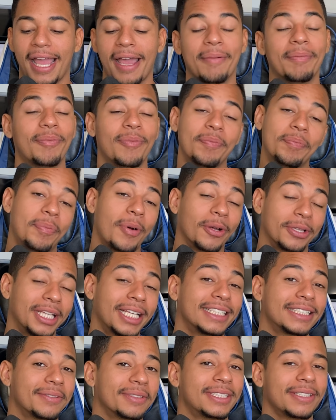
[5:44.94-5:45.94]
É
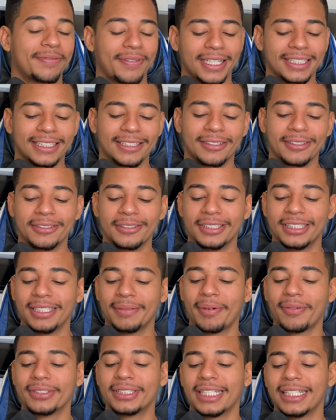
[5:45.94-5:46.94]
importante que você faça todo dia
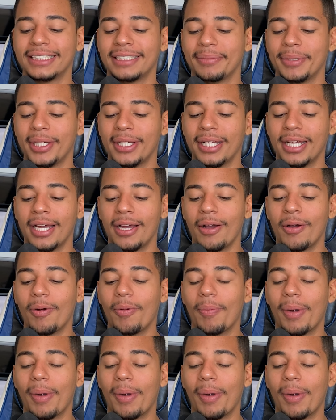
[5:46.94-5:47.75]
para você receber o